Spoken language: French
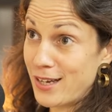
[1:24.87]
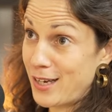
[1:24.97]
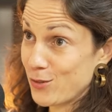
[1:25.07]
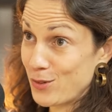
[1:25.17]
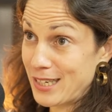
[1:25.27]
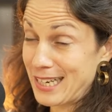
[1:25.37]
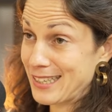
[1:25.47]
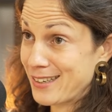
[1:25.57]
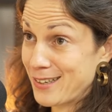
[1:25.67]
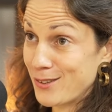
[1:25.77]
Est-ce qu'on a
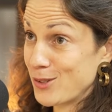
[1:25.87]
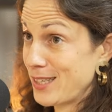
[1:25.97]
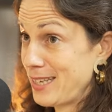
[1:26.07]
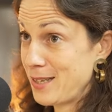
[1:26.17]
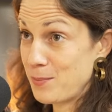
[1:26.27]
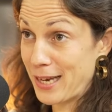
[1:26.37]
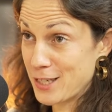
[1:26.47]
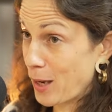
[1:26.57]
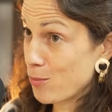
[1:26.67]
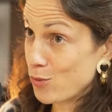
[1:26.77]
quelqu'un qui est hyper
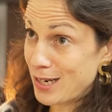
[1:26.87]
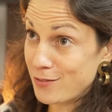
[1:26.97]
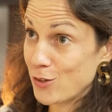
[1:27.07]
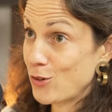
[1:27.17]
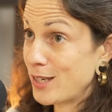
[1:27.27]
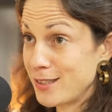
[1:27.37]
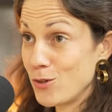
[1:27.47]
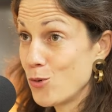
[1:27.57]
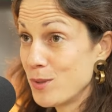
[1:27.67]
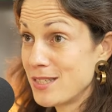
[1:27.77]
expert pour aller faire de la
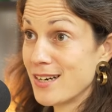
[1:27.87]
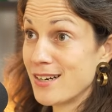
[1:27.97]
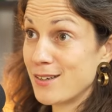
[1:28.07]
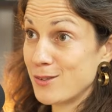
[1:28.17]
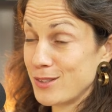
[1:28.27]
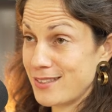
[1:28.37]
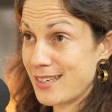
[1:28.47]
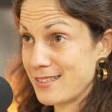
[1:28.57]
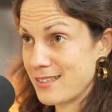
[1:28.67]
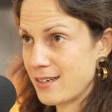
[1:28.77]
négo, média, etc.,
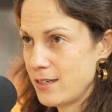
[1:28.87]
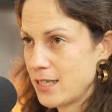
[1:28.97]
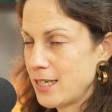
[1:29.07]
etc.